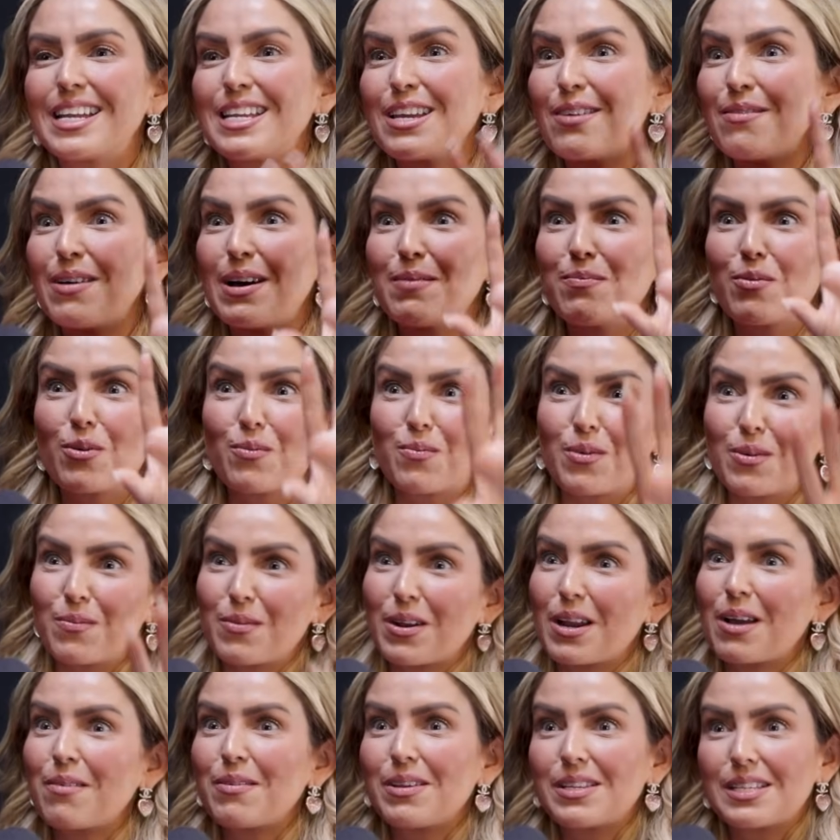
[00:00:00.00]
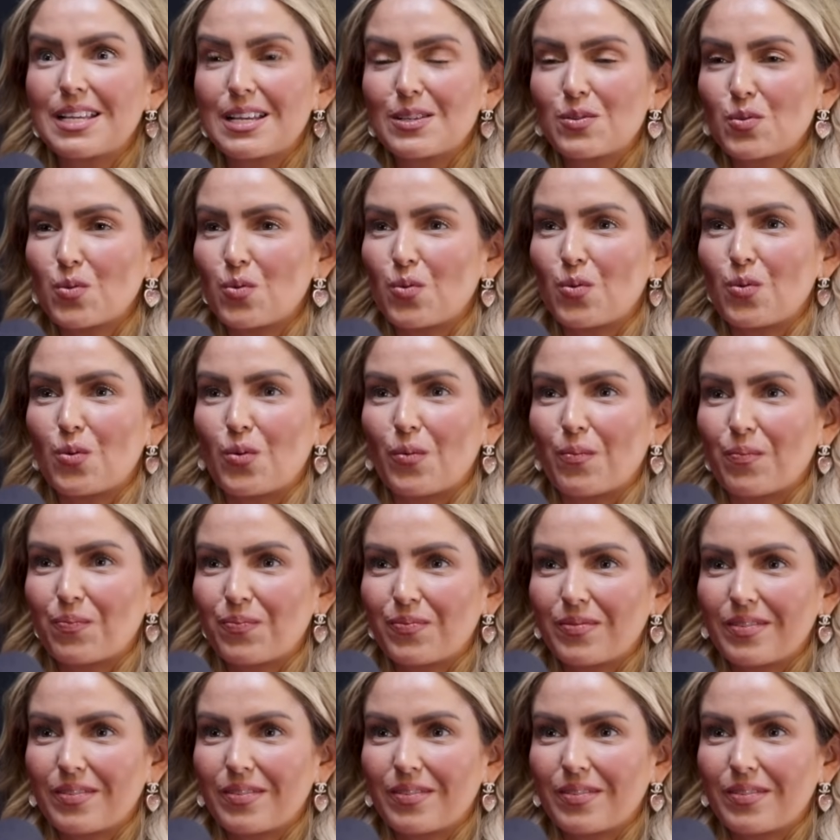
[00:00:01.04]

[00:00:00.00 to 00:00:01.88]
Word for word: lleva por primera vez a su,